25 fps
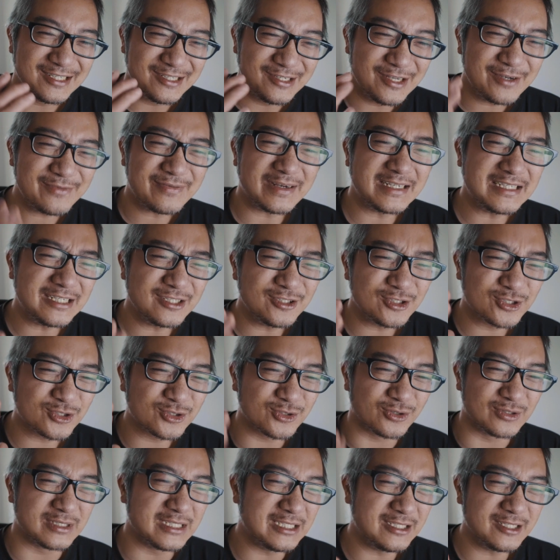你会发现
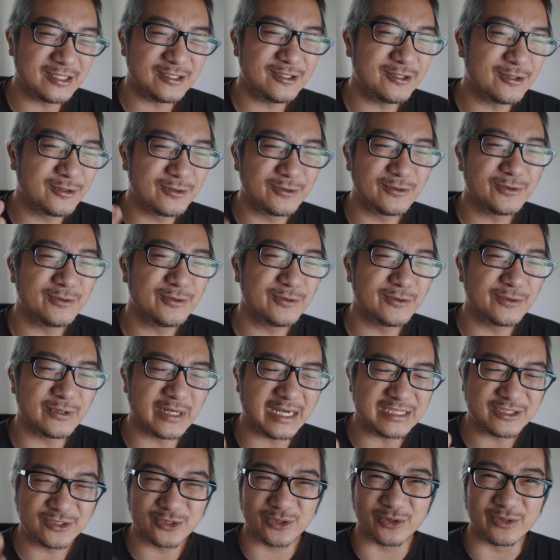索尼的用户，
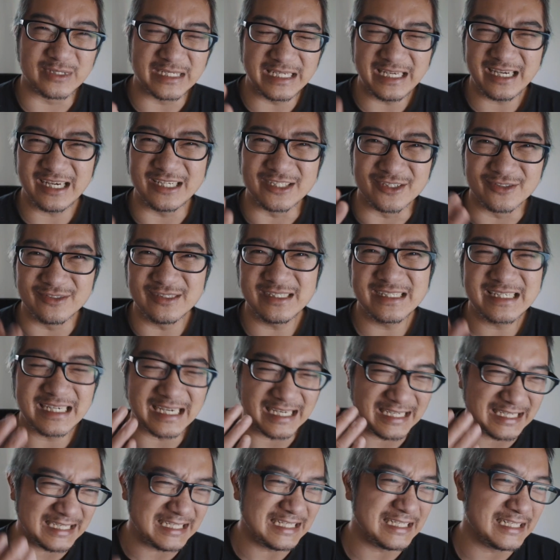索尼很容易
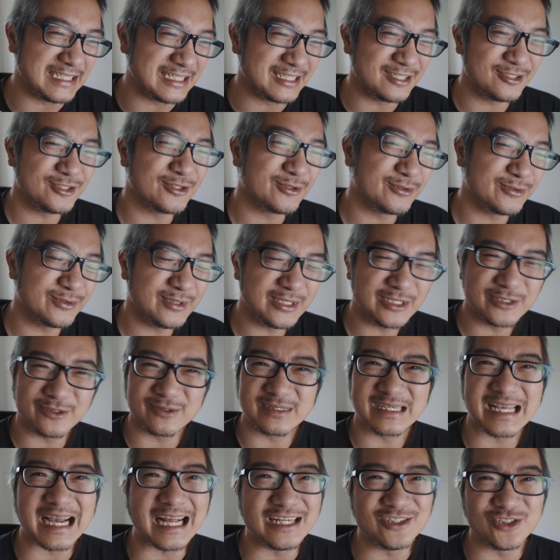给你一个用户一
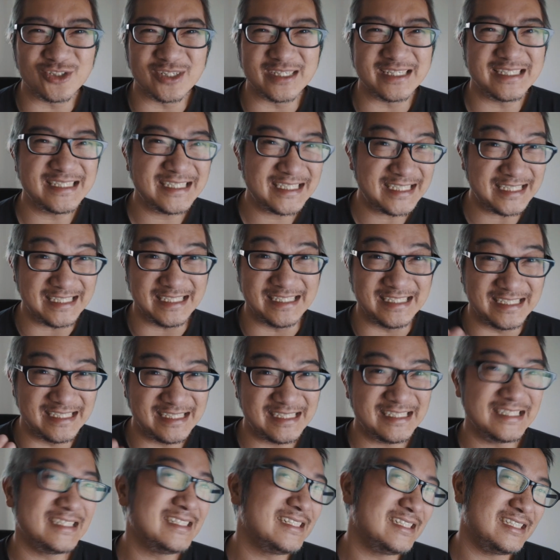种感觉，喜
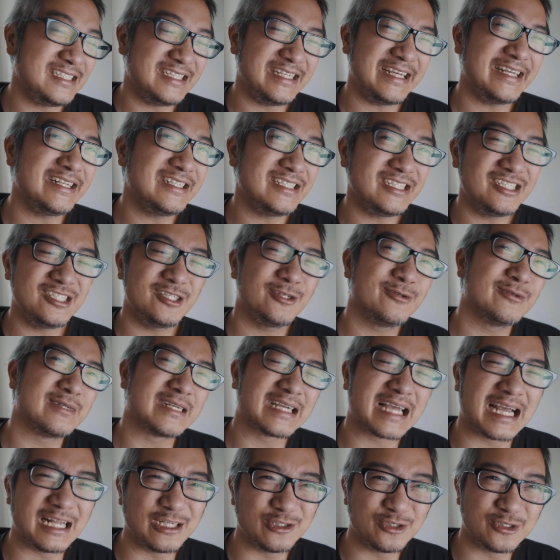新厌旧的
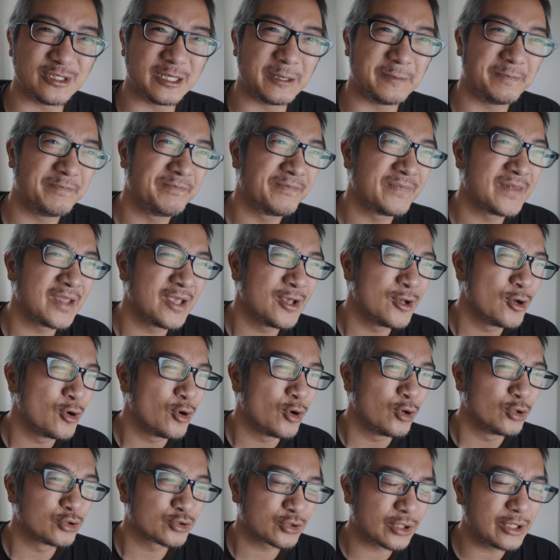感觉。
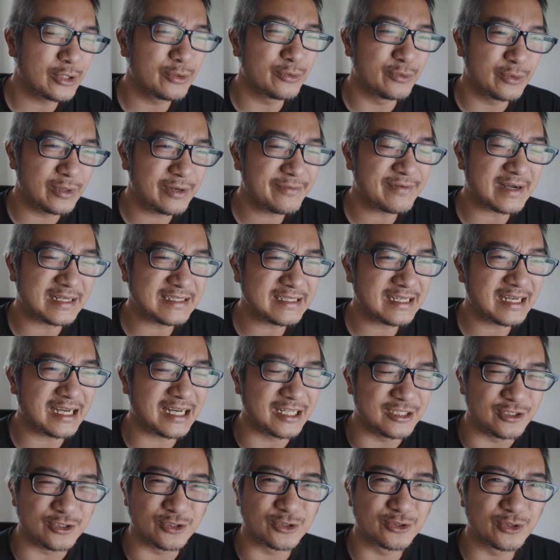所以我会发现
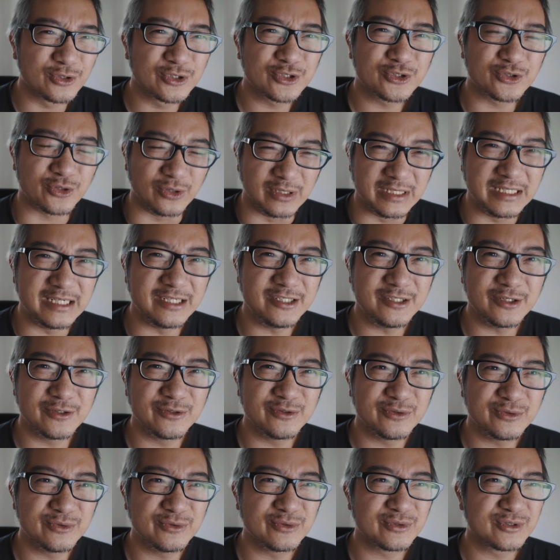很多索尼的
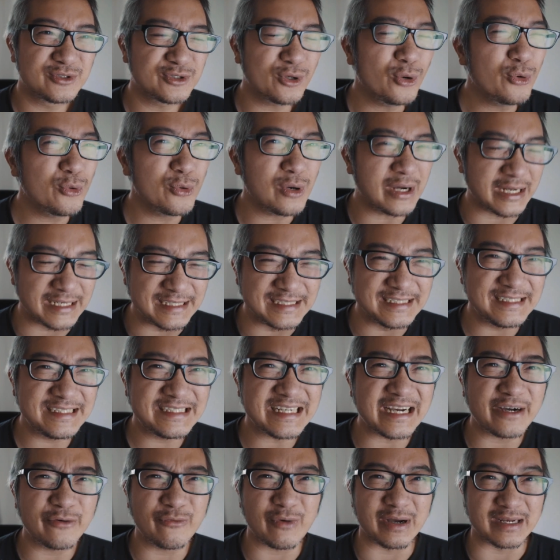用户都很
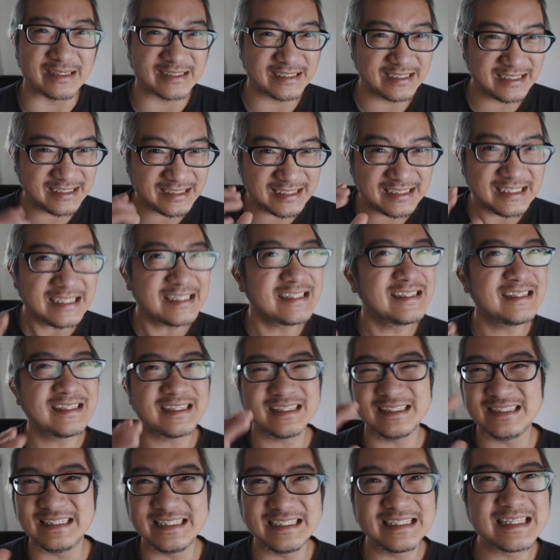向往新
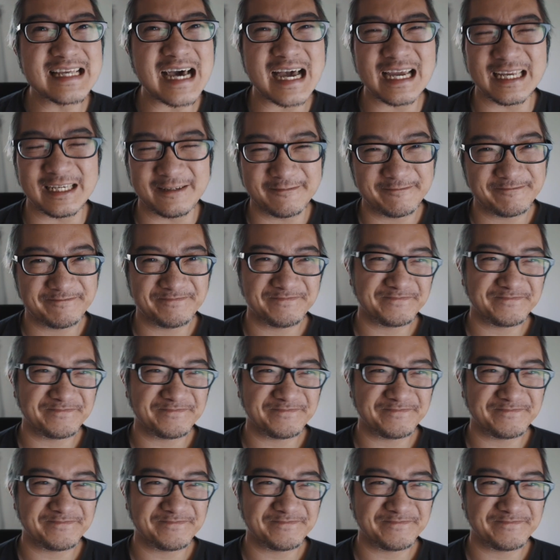的一代，